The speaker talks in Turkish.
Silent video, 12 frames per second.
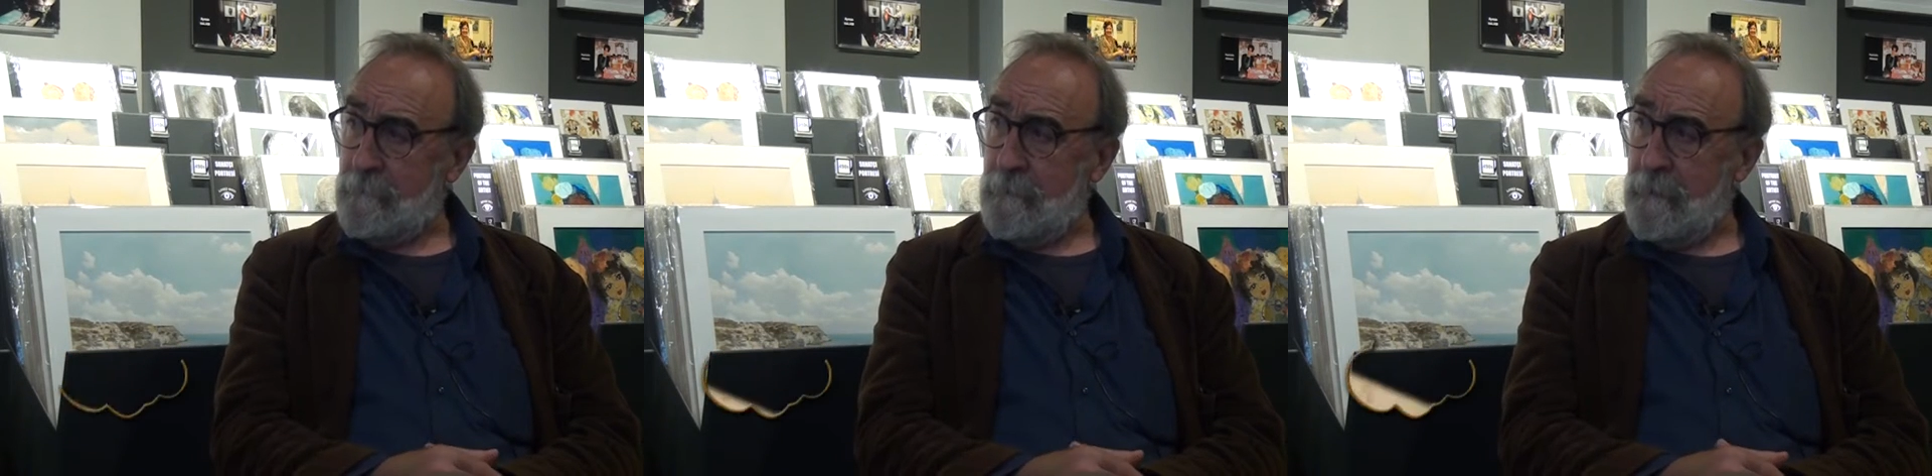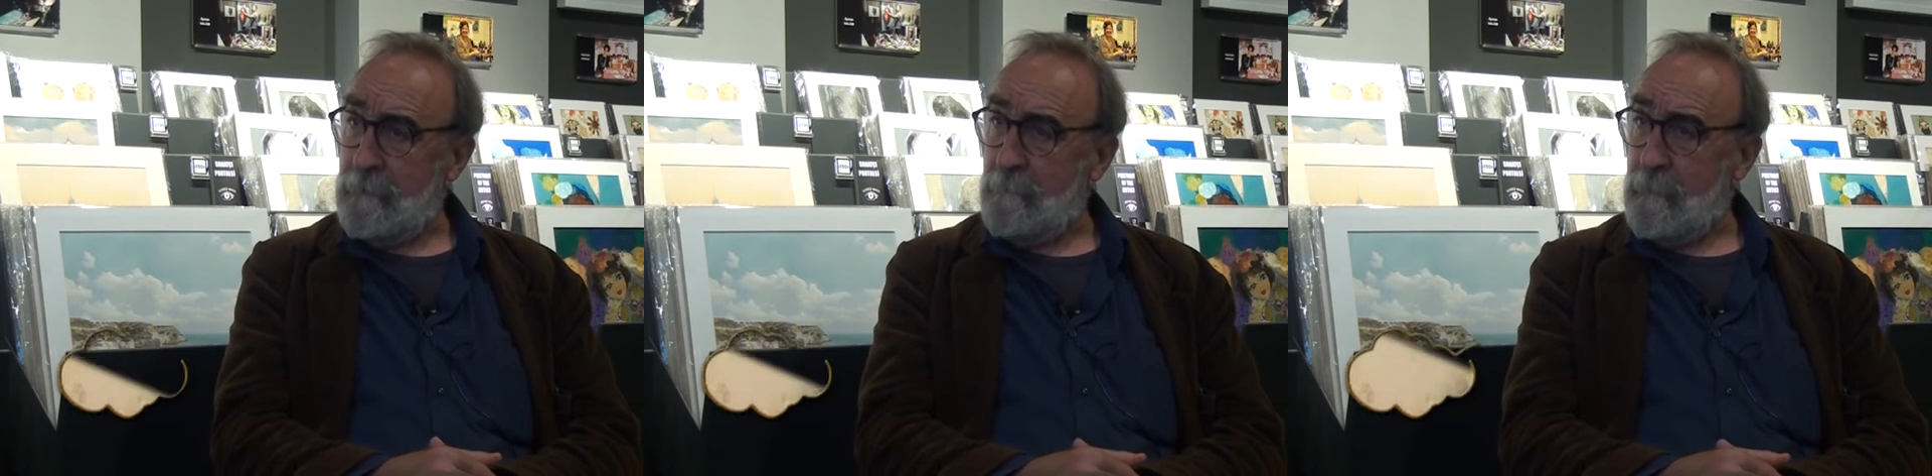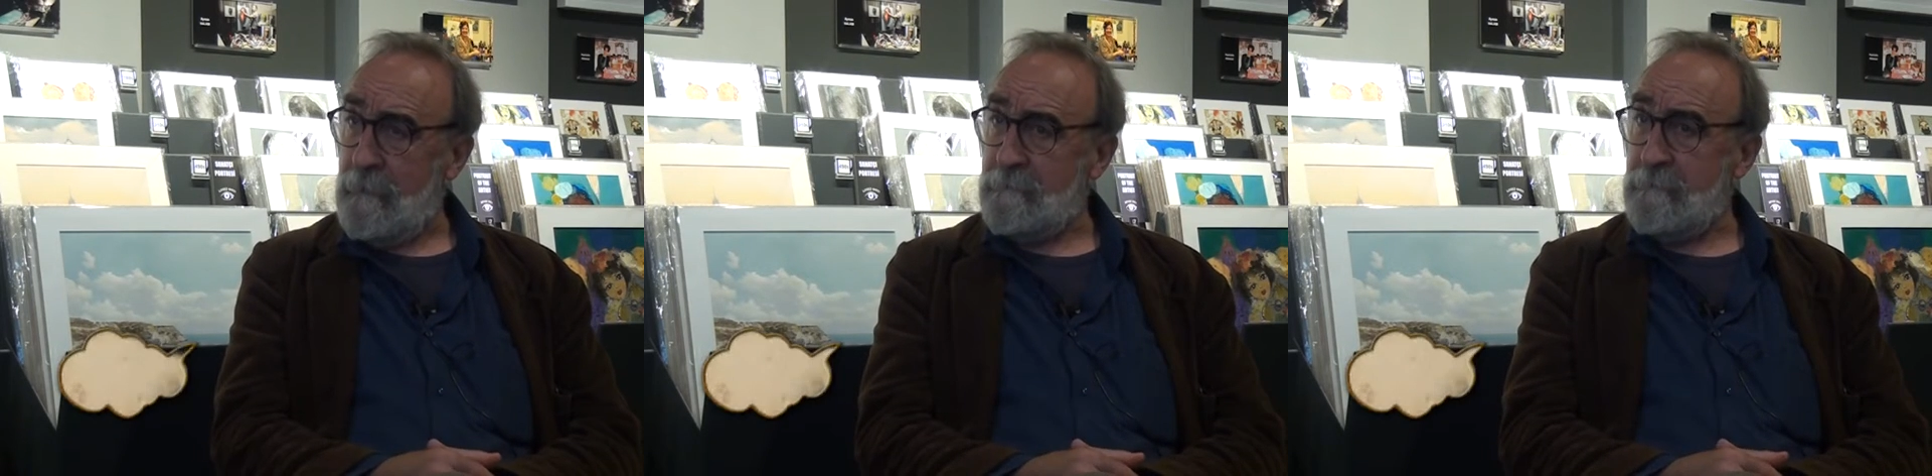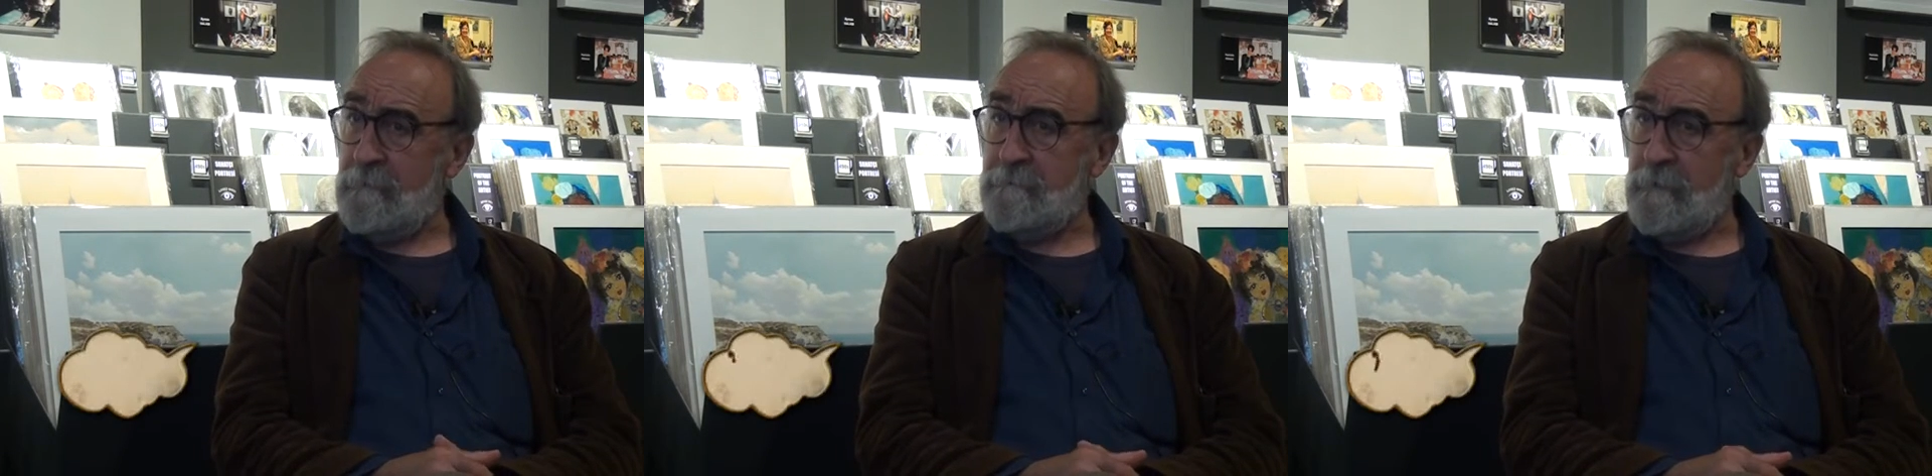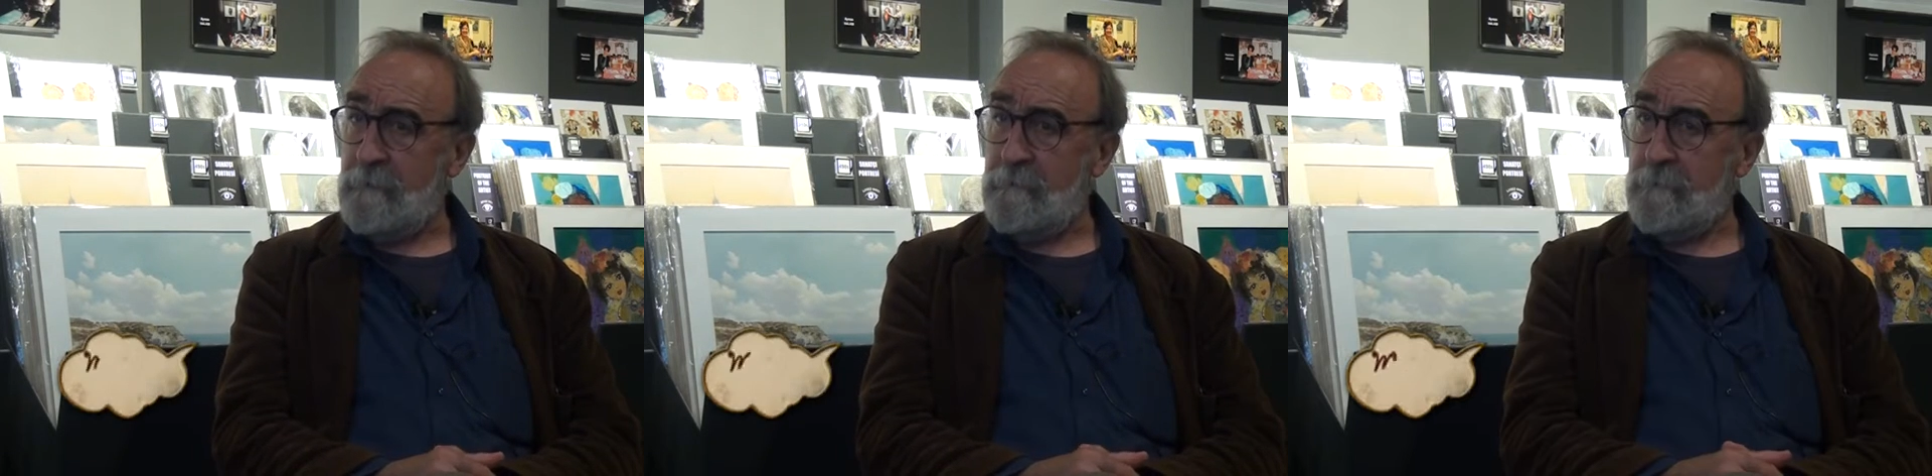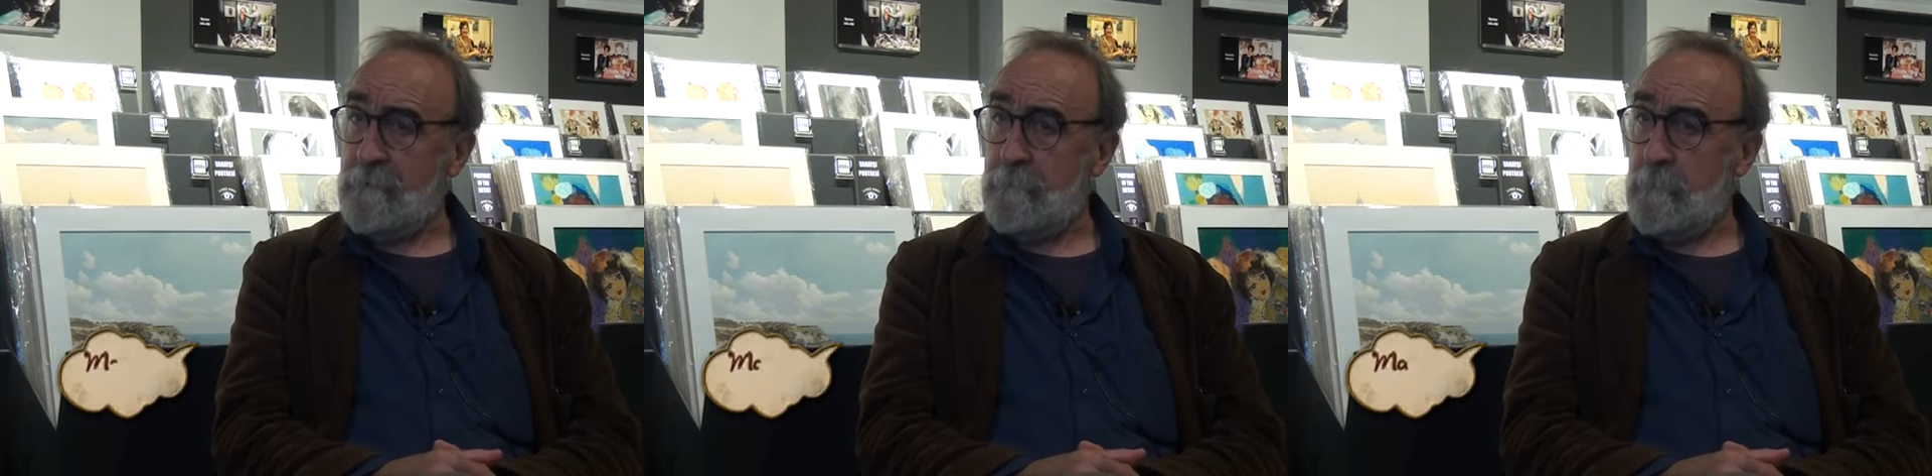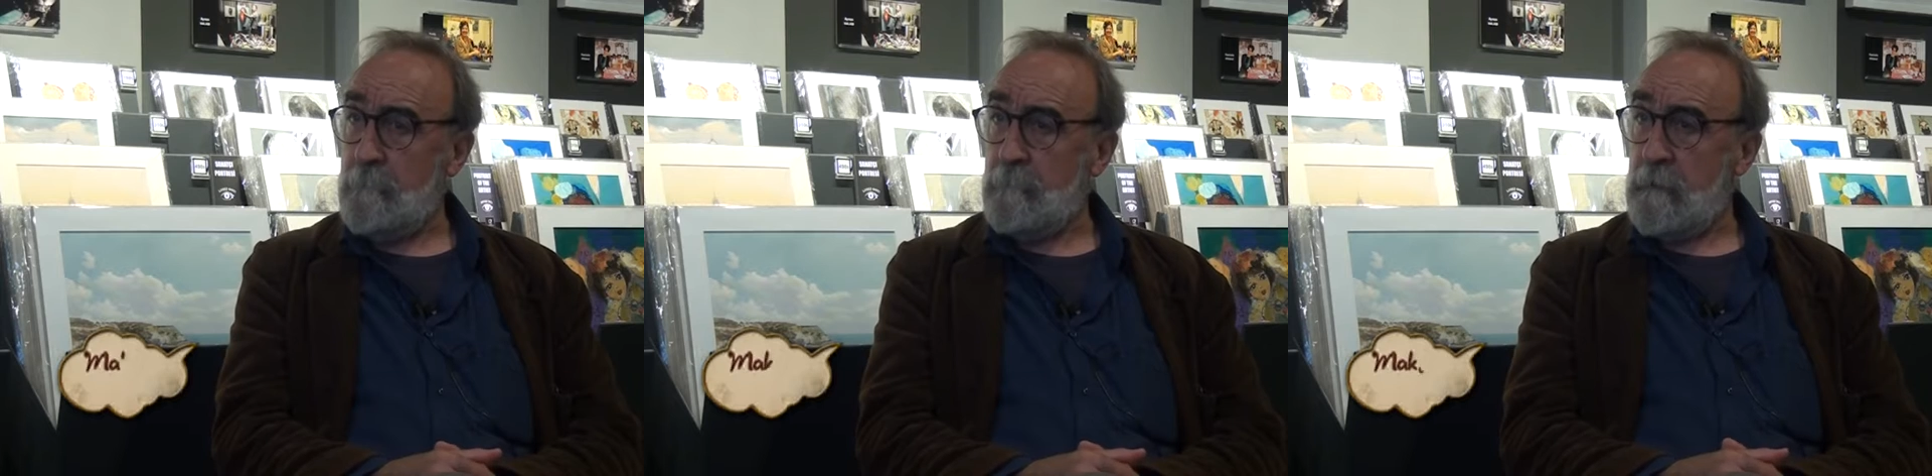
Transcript: Yani bazı insanların